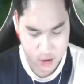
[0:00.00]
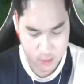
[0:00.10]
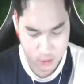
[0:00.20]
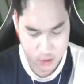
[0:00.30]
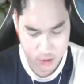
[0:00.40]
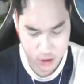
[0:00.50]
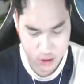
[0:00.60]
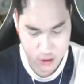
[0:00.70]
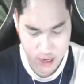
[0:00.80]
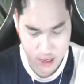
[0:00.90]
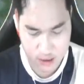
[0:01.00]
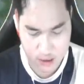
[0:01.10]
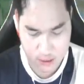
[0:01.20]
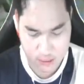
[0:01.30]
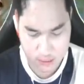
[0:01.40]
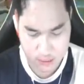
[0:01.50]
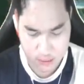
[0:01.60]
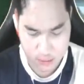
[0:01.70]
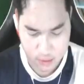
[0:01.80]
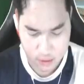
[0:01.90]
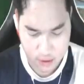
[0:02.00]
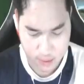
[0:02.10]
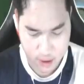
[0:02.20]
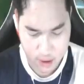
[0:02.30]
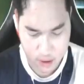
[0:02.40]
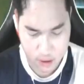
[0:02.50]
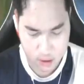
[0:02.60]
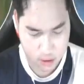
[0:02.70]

tôi vùng trong kia hai thì được kia đấy